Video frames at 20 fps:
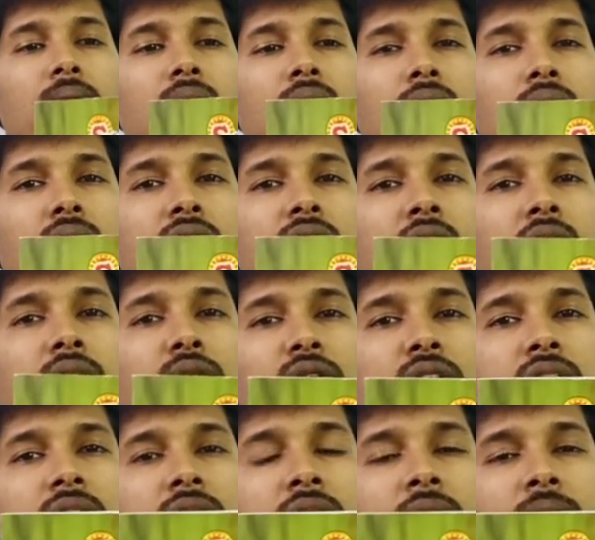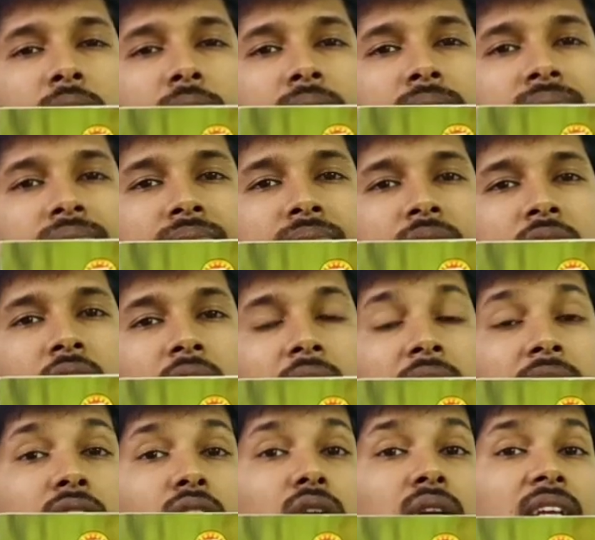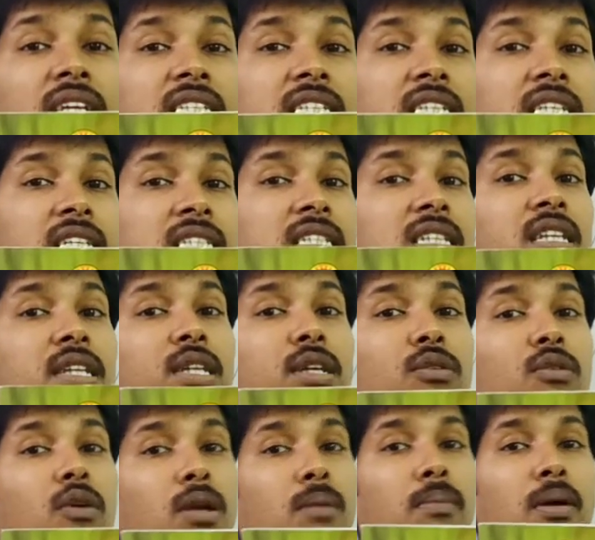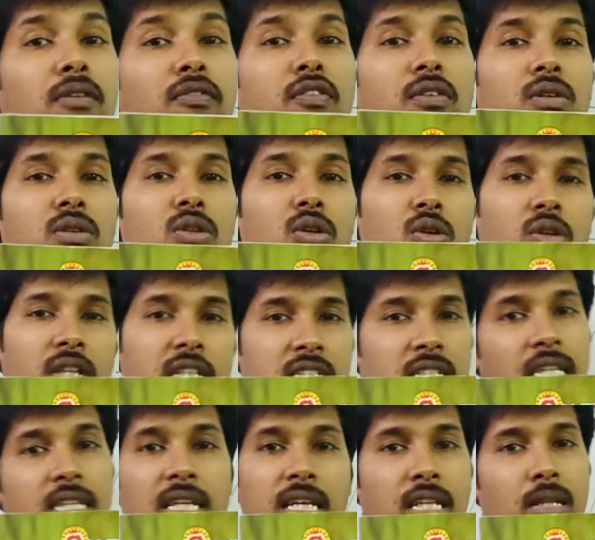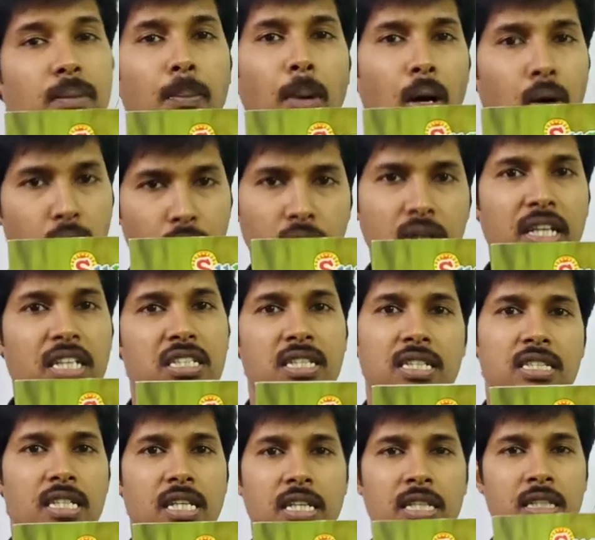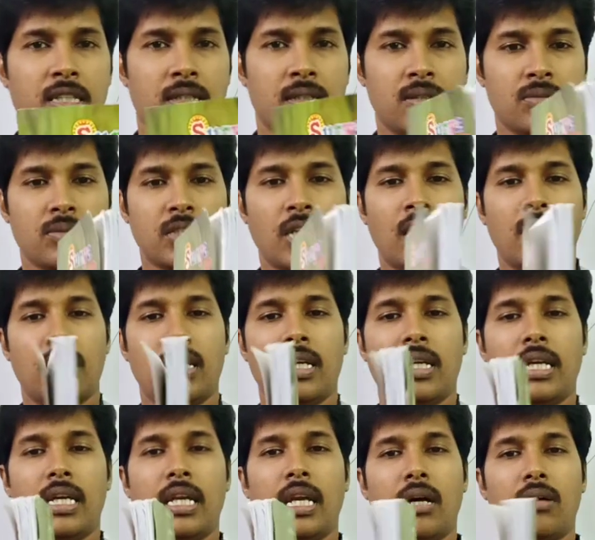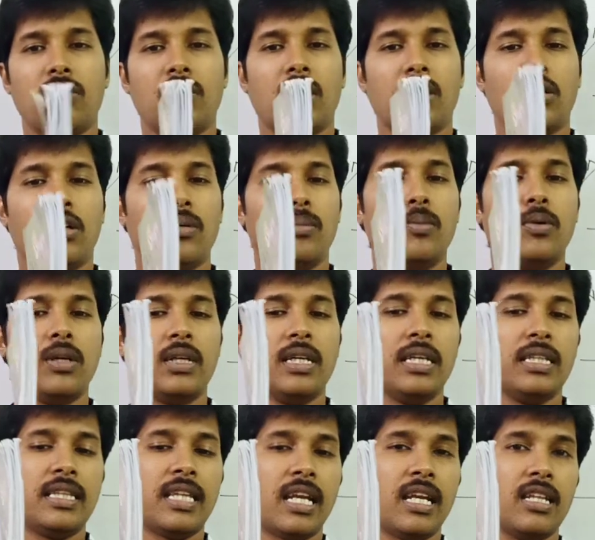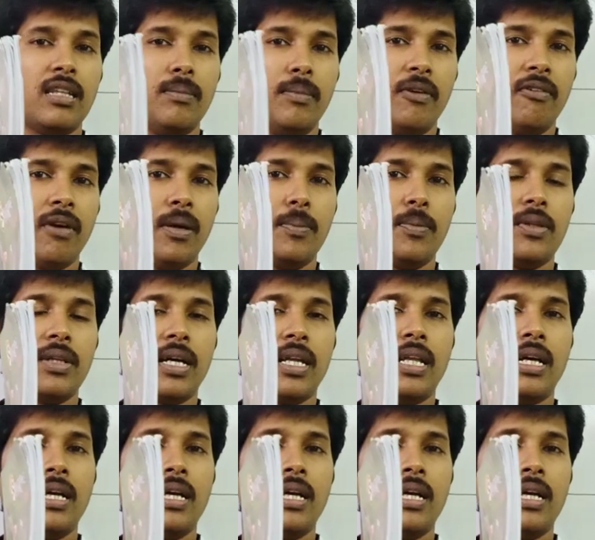నోట్స్ అడ్డం వచ్చేసింది ఎంత రొటేషన్ చేసింది ఇది వన్ బై ఫోర్త్ రొటేషన్ అంతే కదా పావు రొటేషన్ జరిగింది ఇలా ఉందనుకోండి ఈ తెల్లది మీ వైపు ఉంది కదా